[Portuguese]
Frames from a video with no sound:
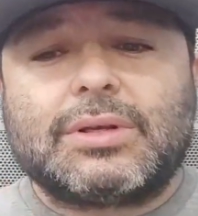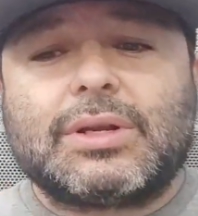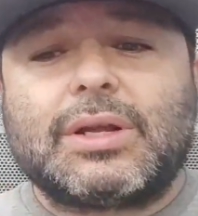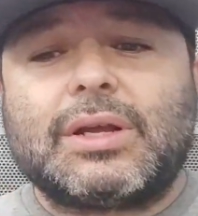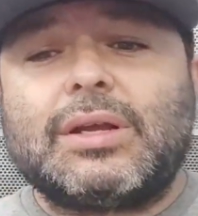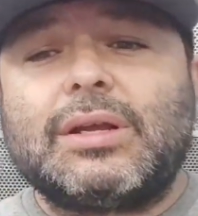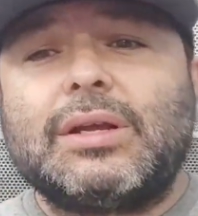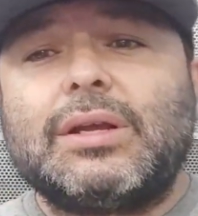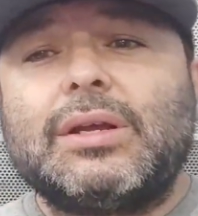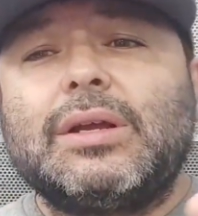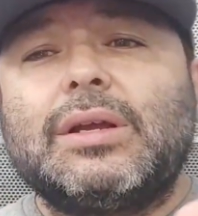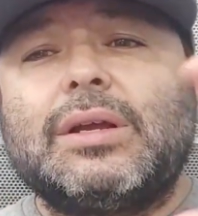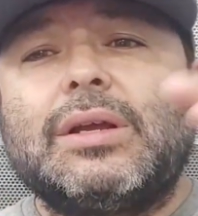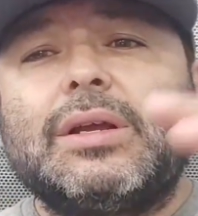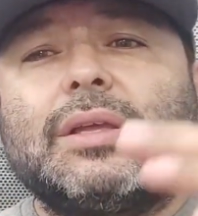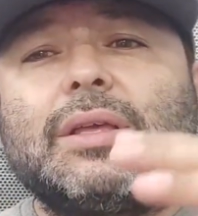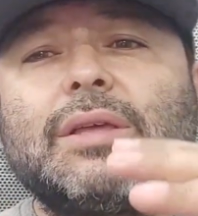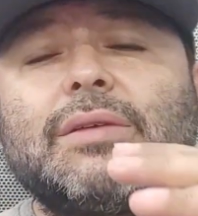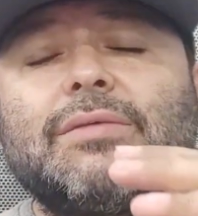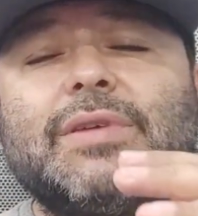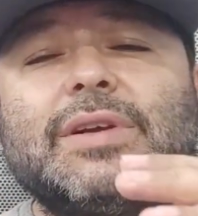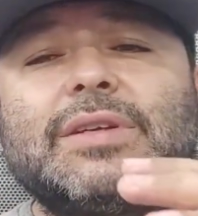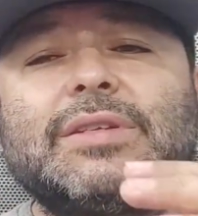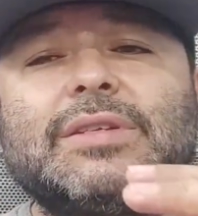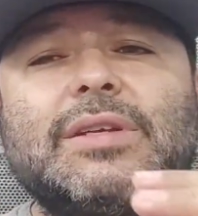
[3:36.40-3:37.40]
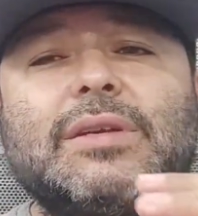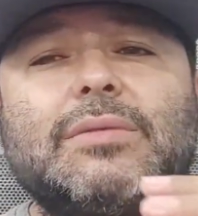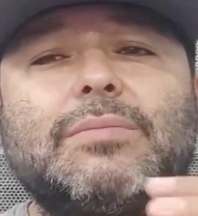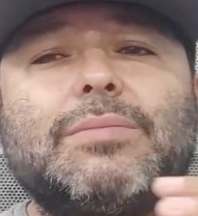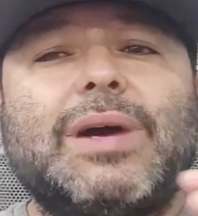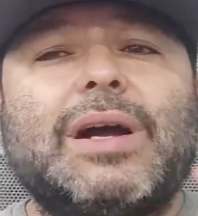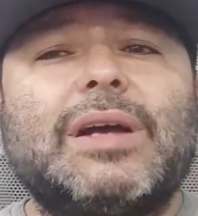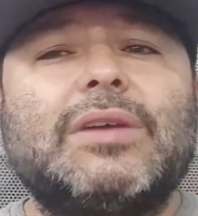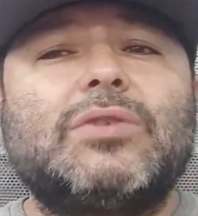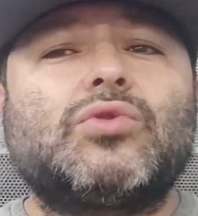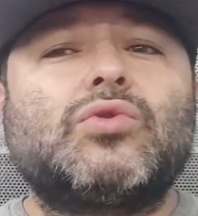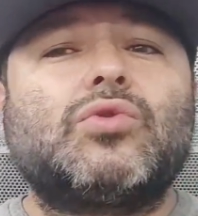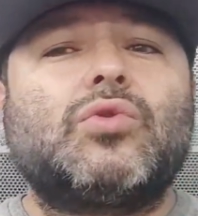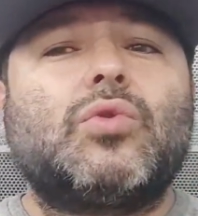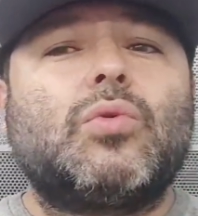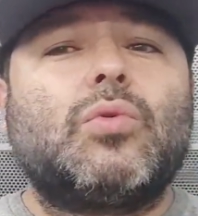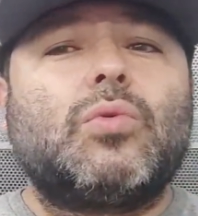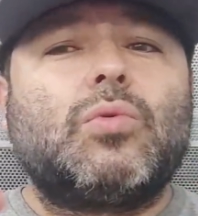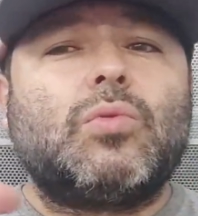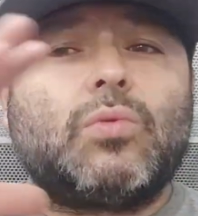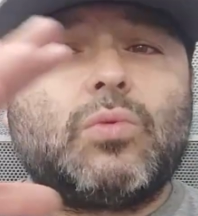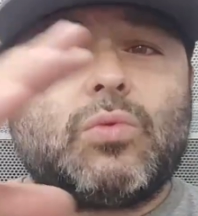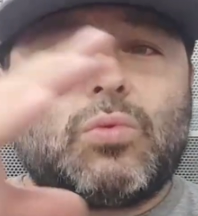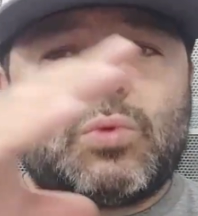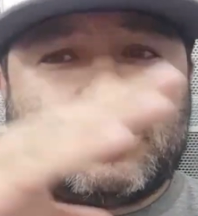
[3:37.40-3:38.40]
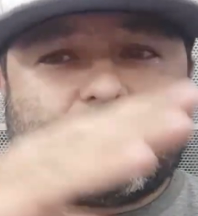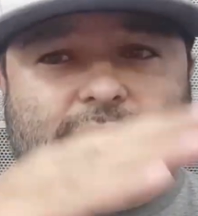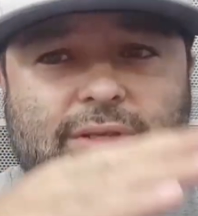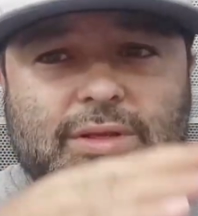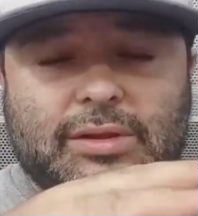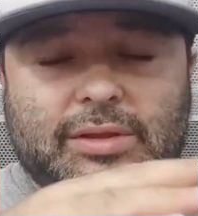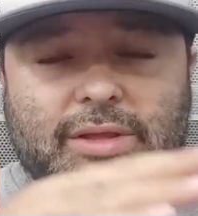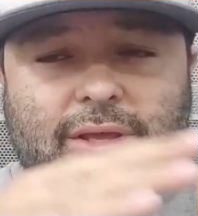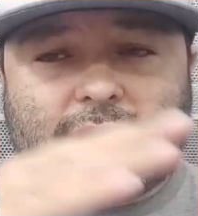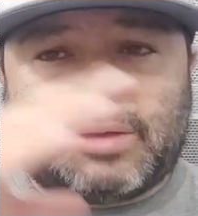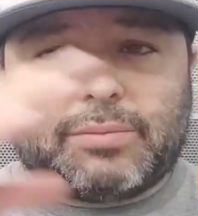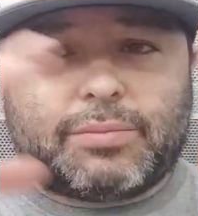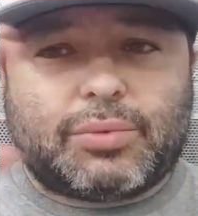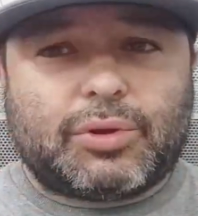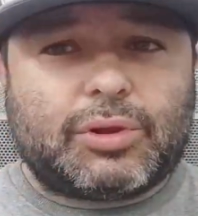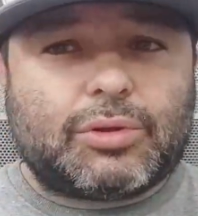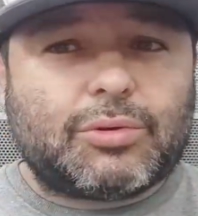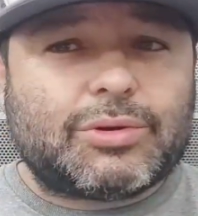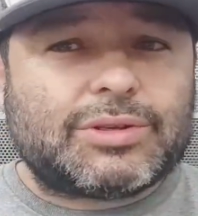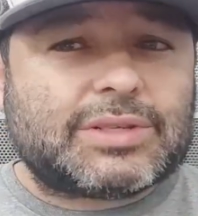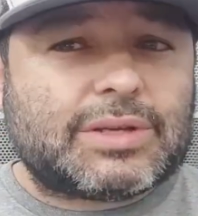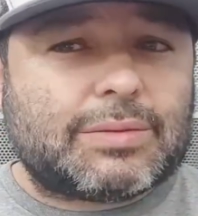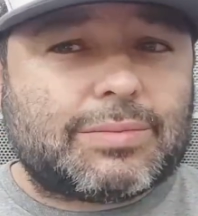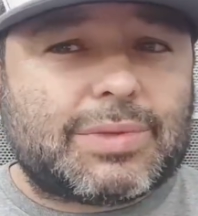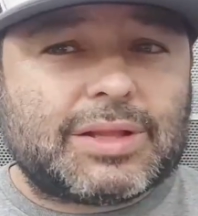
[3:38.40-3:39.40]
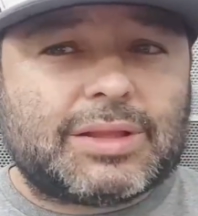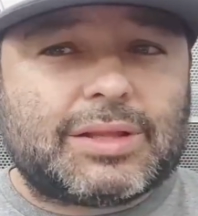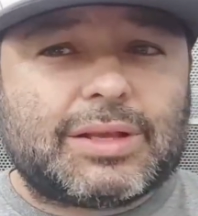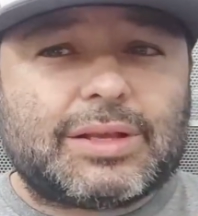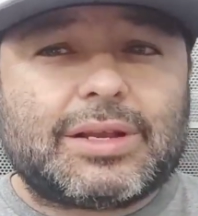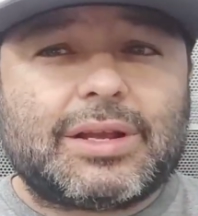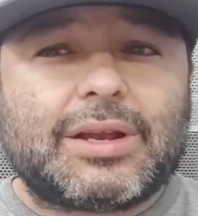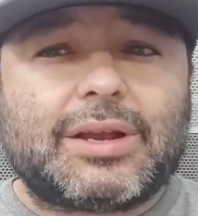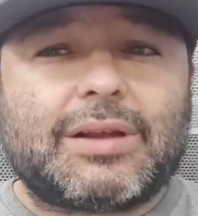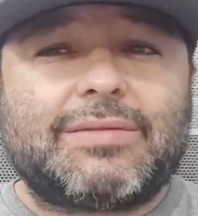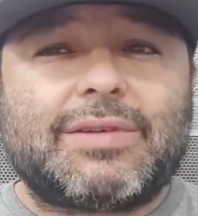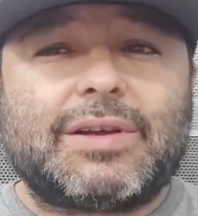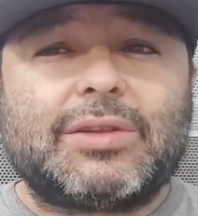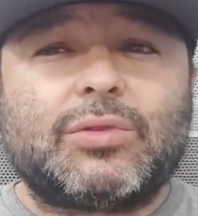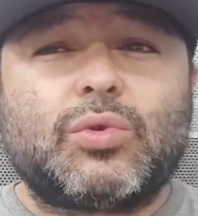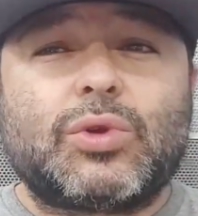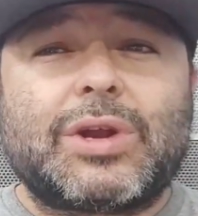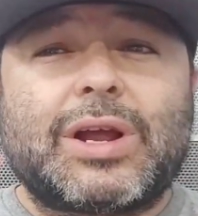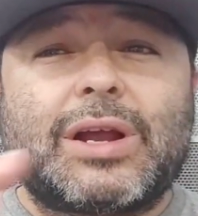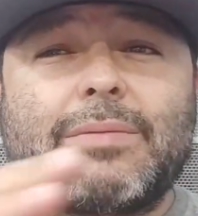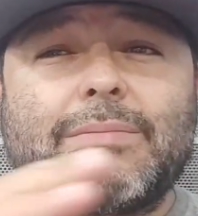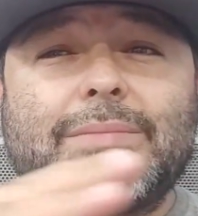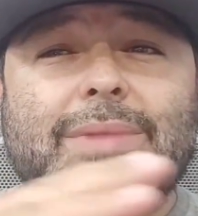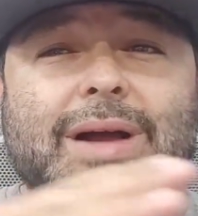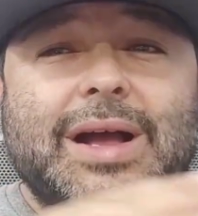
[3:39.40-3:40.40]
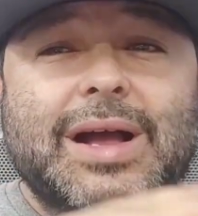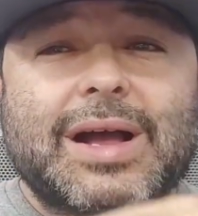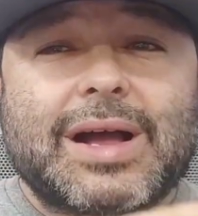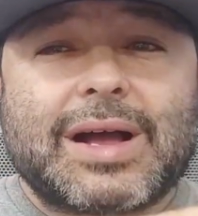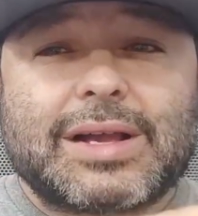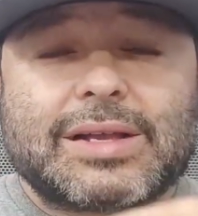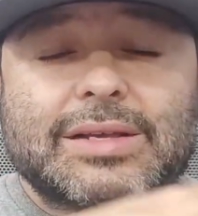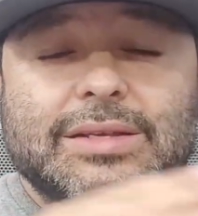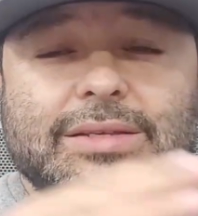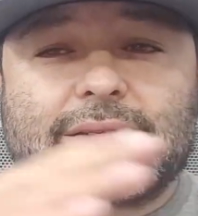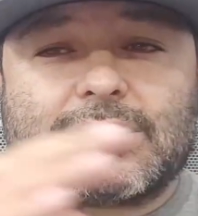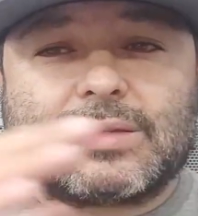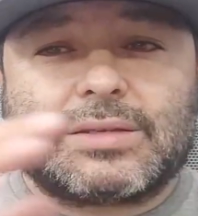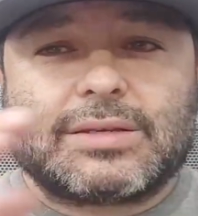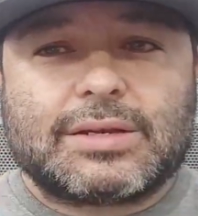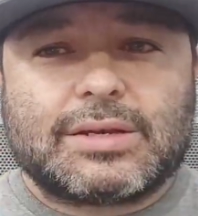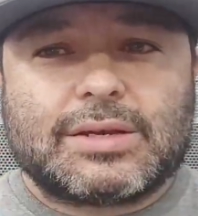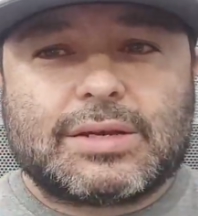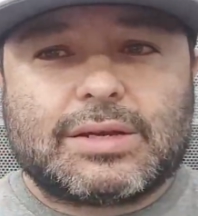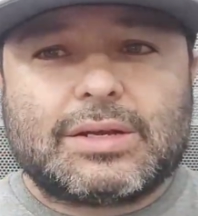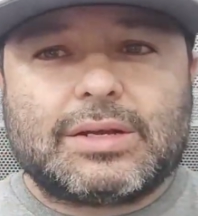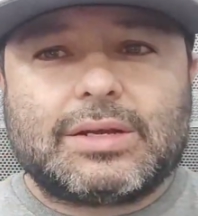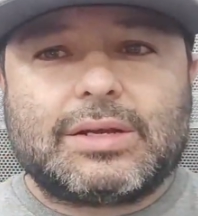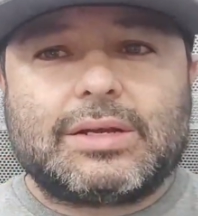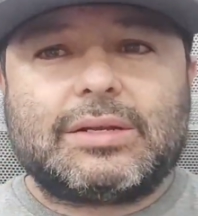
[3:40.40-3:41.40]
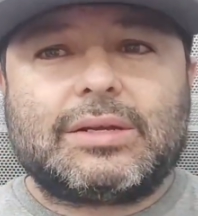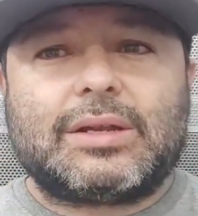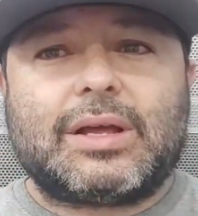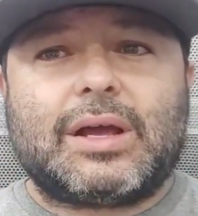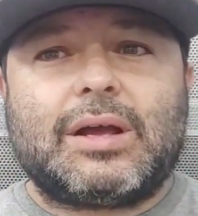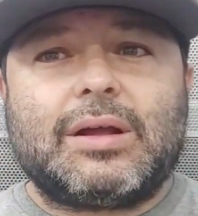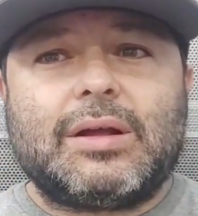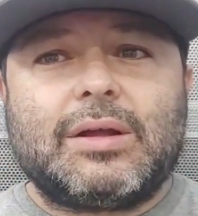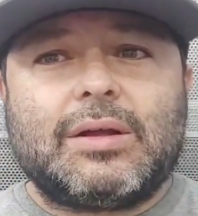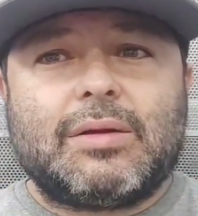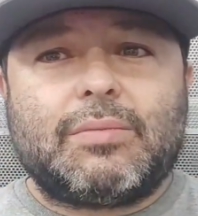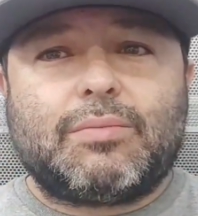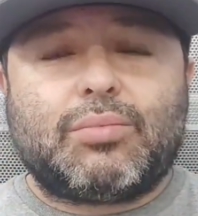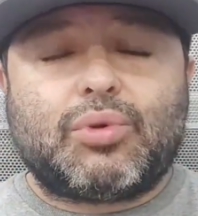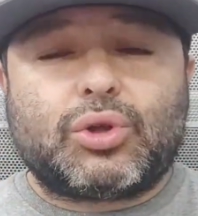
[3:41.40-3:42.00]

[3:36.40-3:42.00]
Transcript: né? E vai ser mais longo esse tempo. Então essa bateria ela vai durar mais, tá?